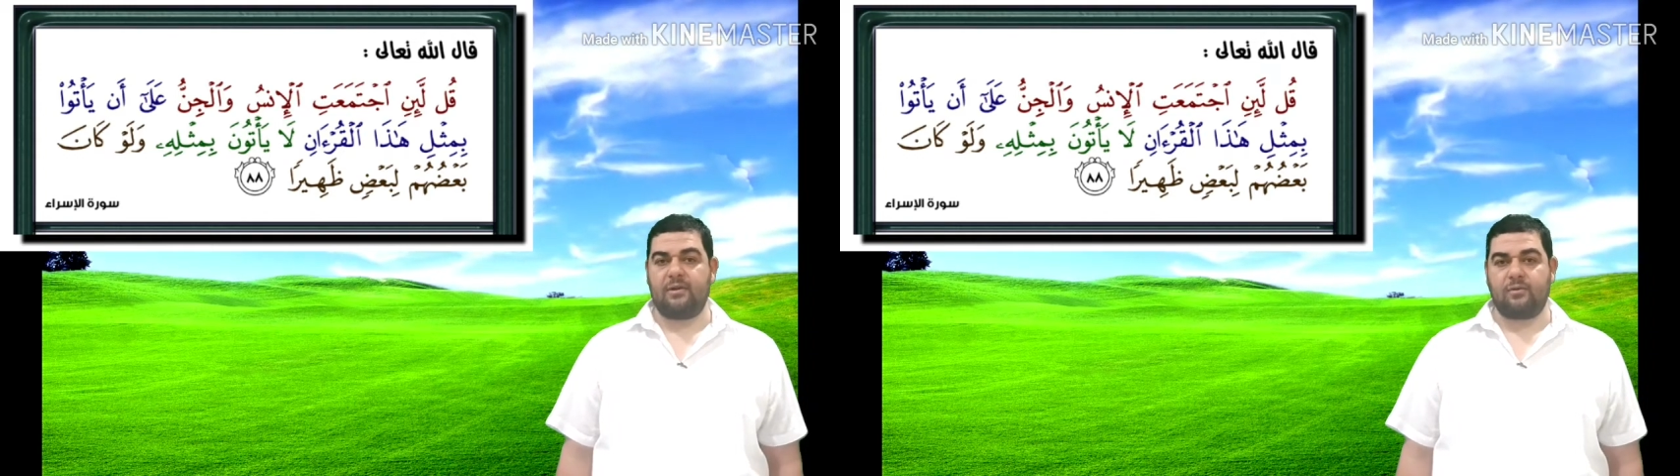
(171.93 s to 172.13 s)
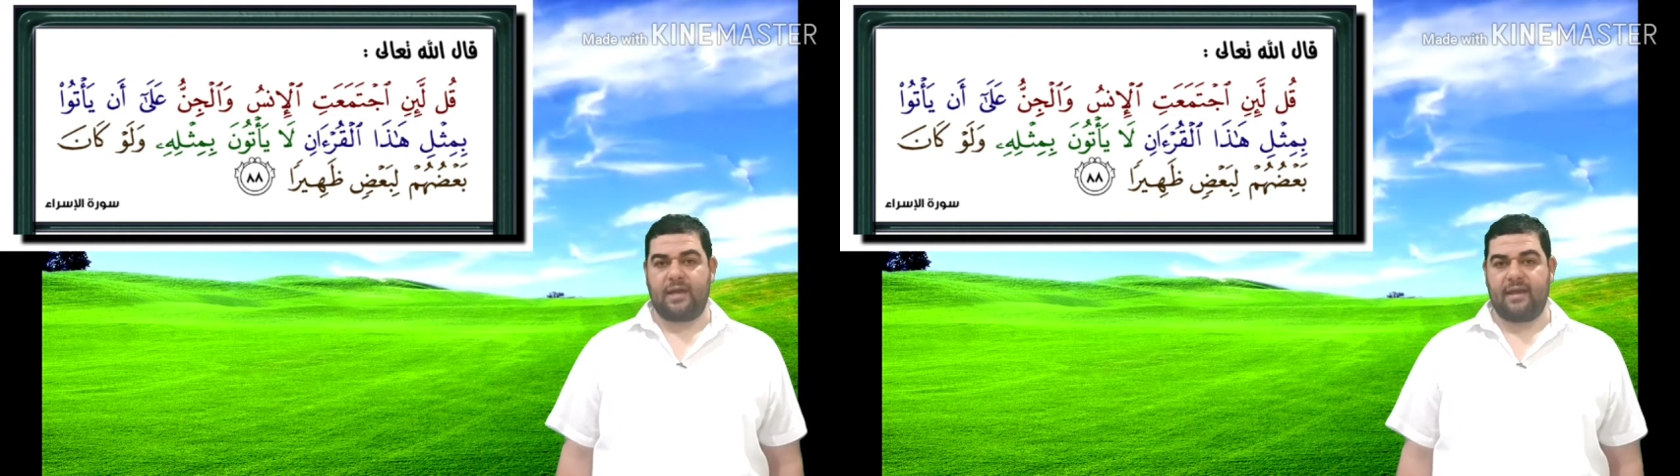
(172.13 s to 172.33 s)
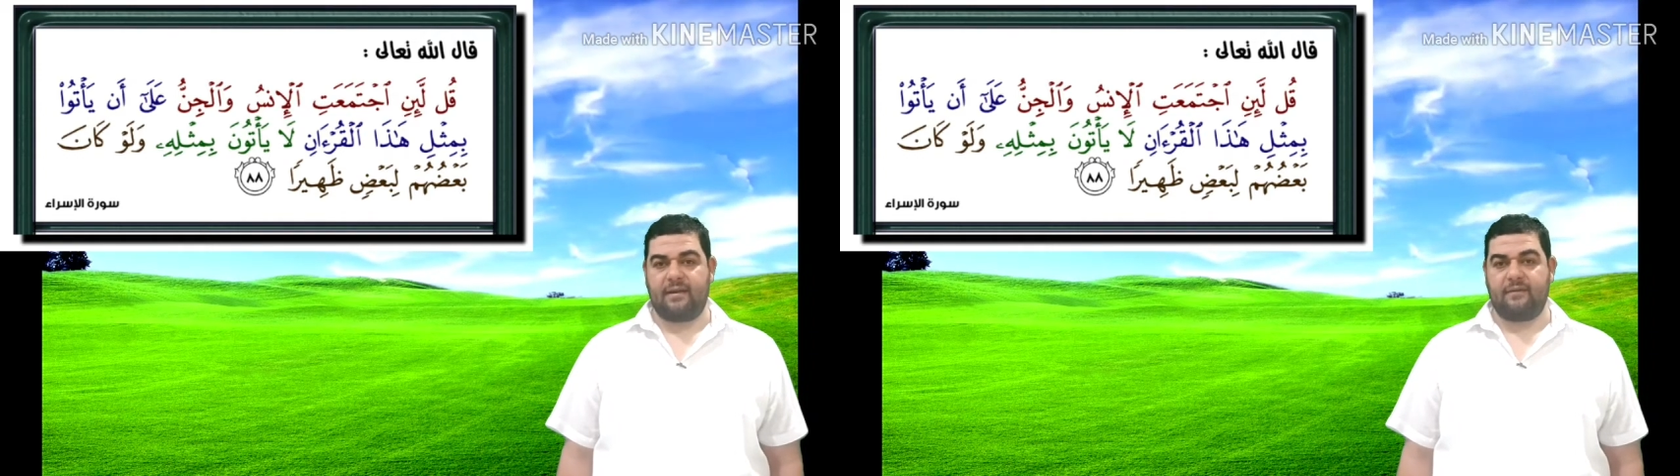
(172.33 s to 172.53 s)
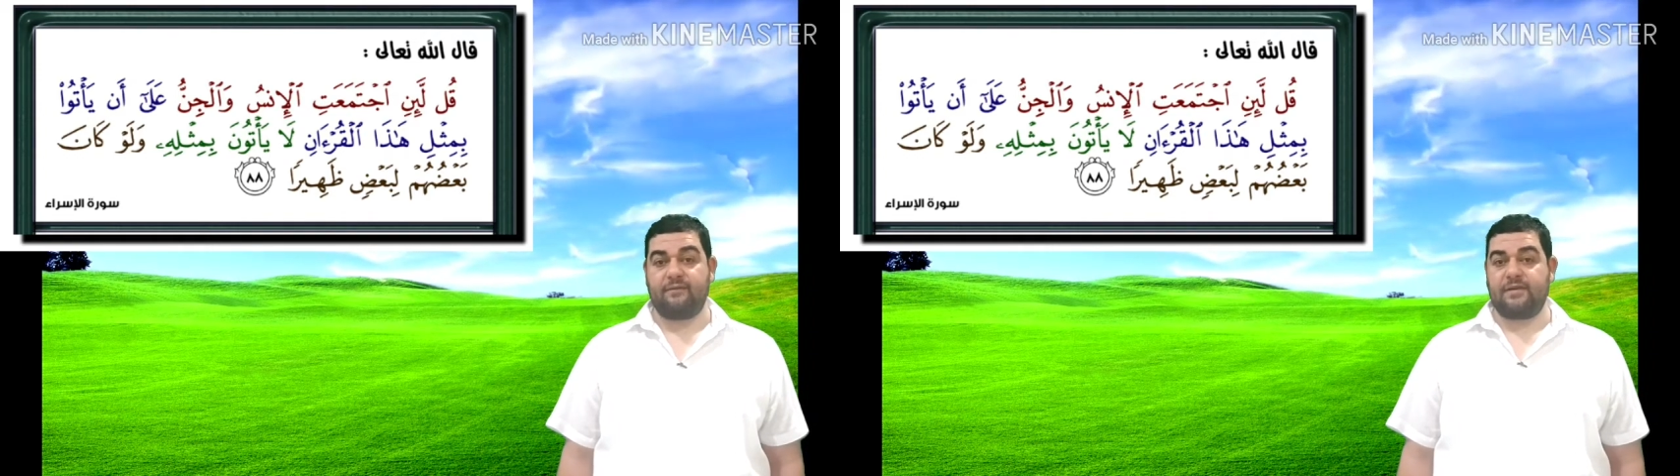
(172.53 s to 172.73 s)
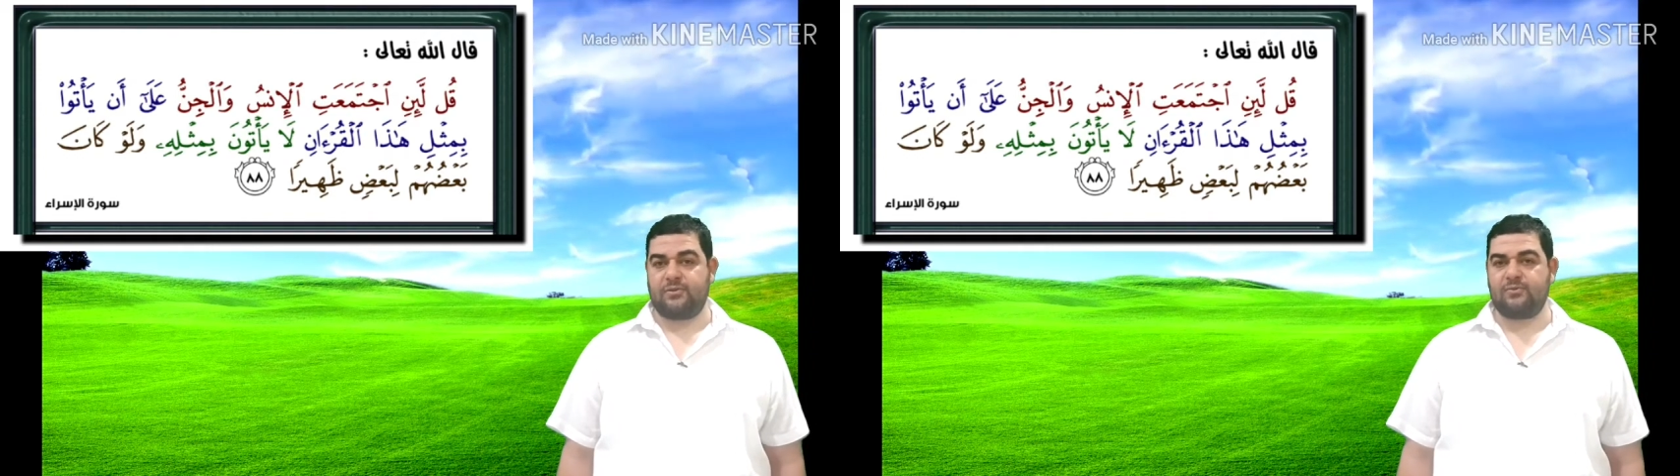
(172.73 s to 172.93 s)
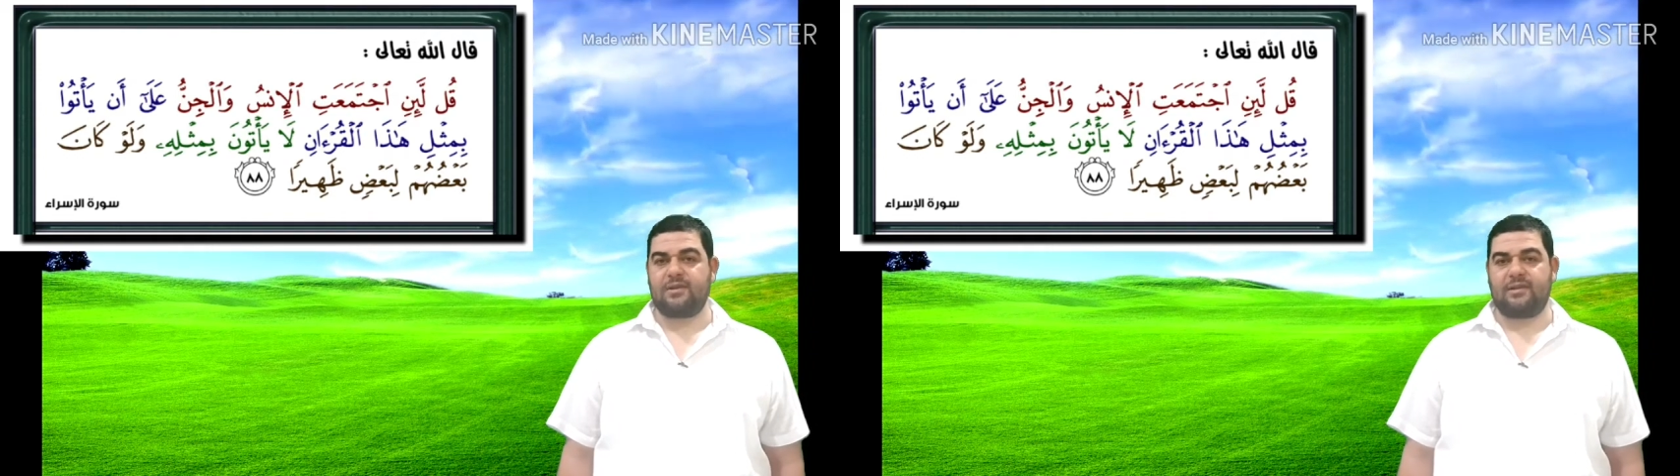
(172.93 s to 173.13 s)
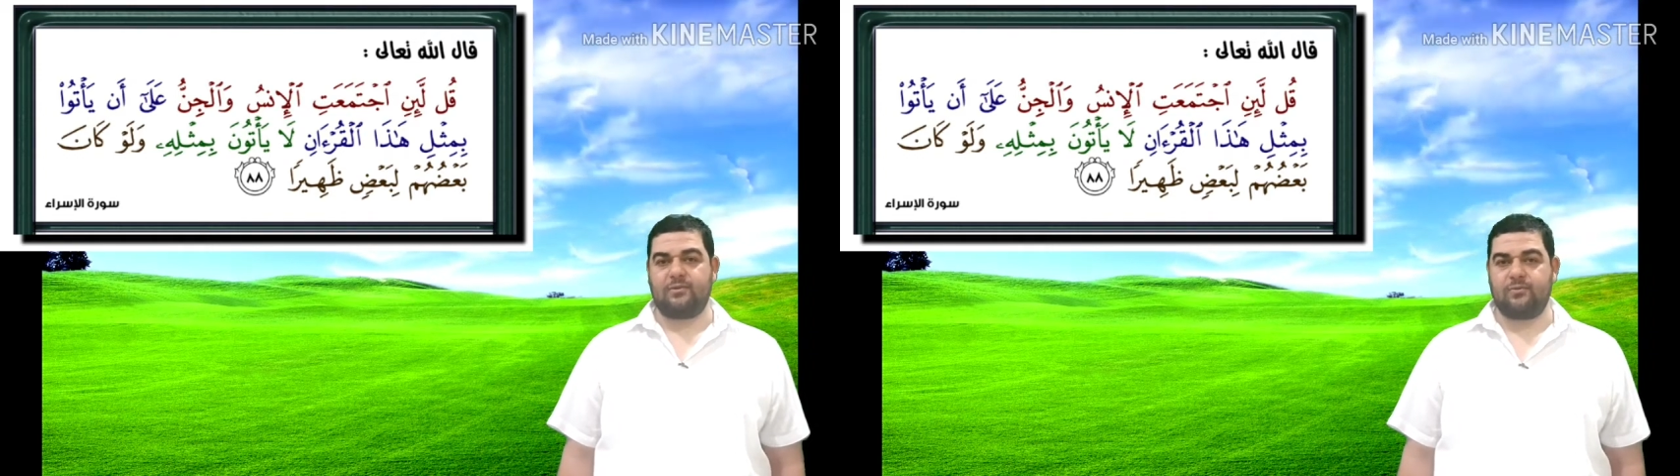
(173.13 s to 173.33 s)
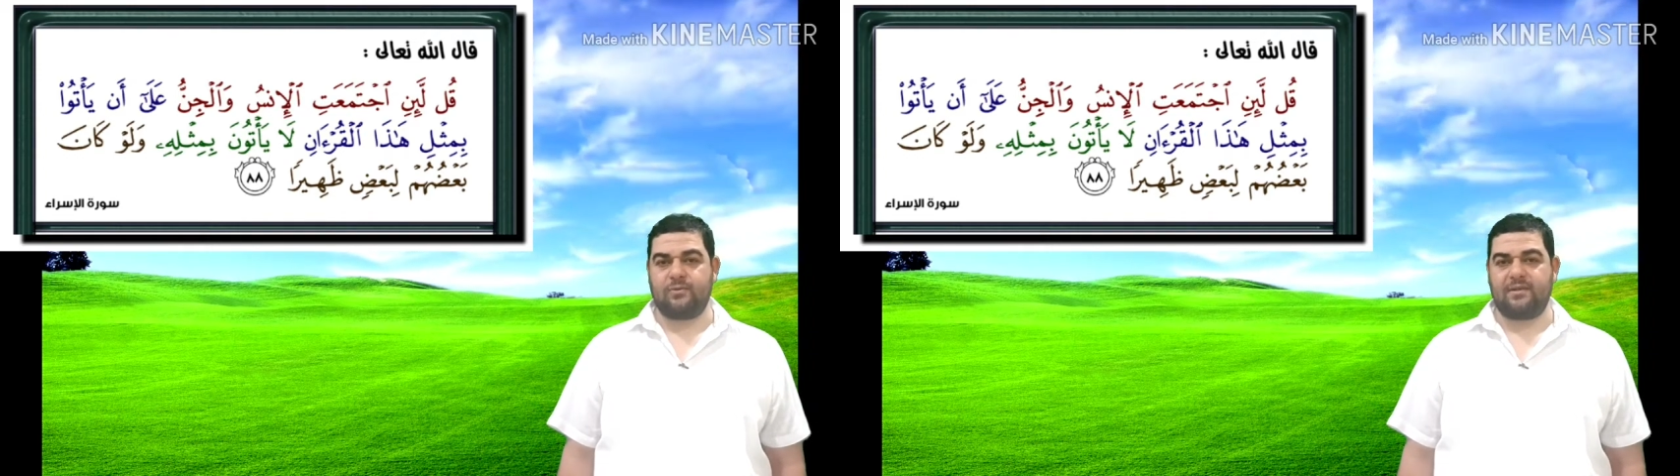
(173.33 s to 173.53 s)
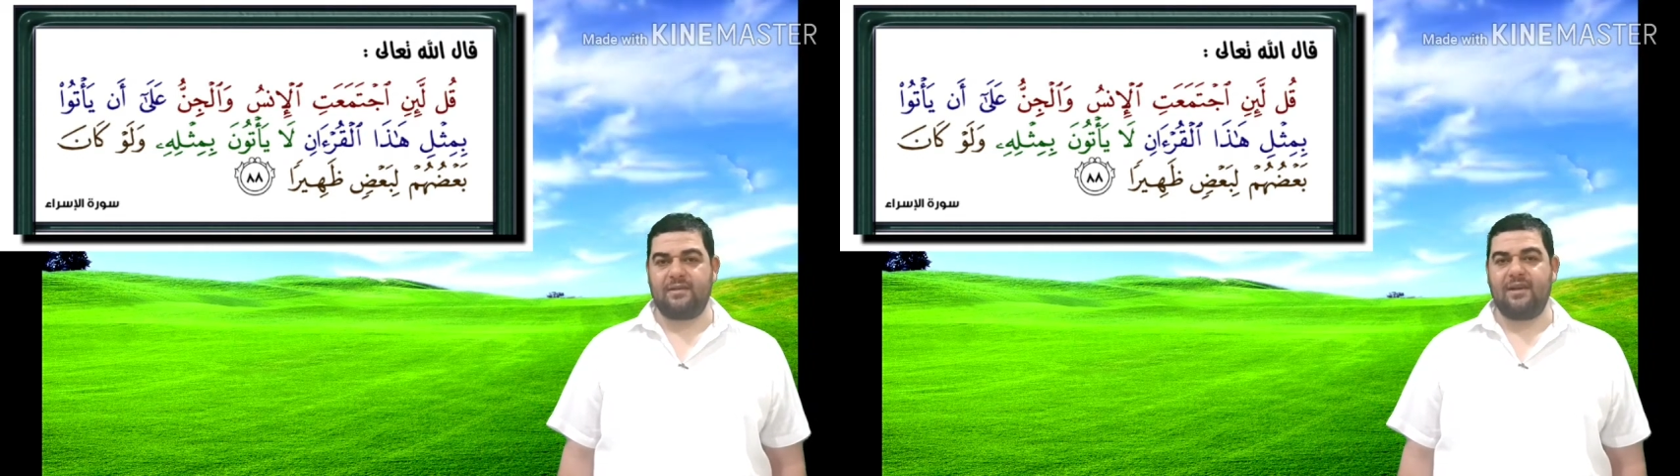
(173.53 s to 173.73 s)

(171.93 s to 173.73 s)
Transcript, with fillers: القرآن في سورة هود